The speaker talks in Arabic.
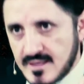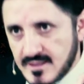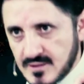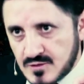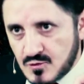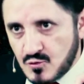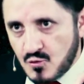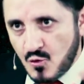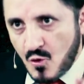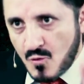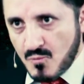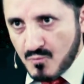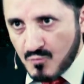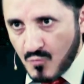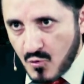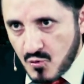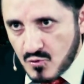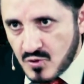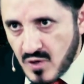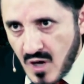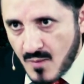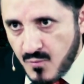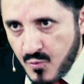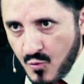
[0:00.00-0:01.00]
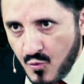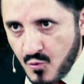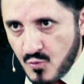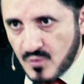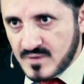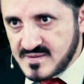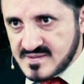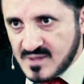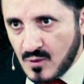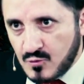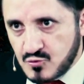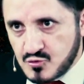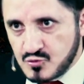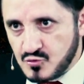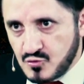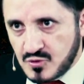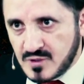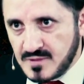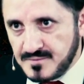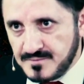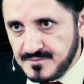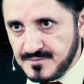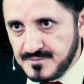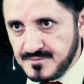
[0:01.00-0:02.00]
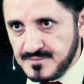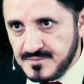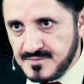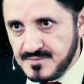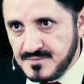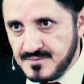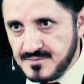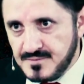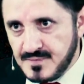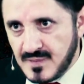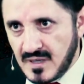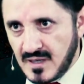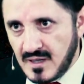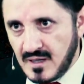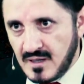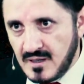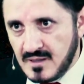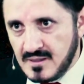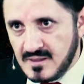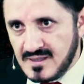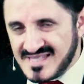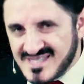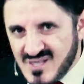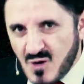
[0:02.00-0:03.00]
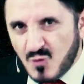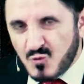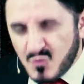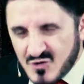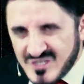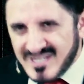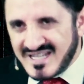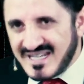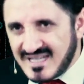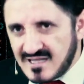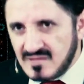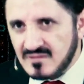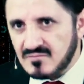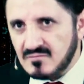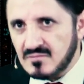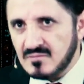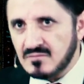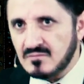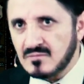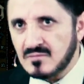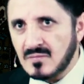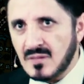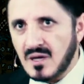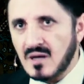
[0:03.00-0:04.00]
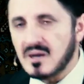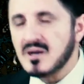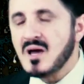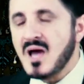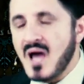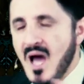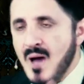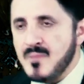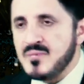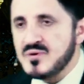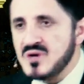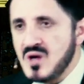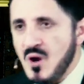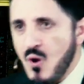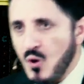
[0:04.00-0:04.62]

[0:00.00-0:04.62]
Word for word: إليك أمك أبوك زوجك أه؟ زوجك أه؟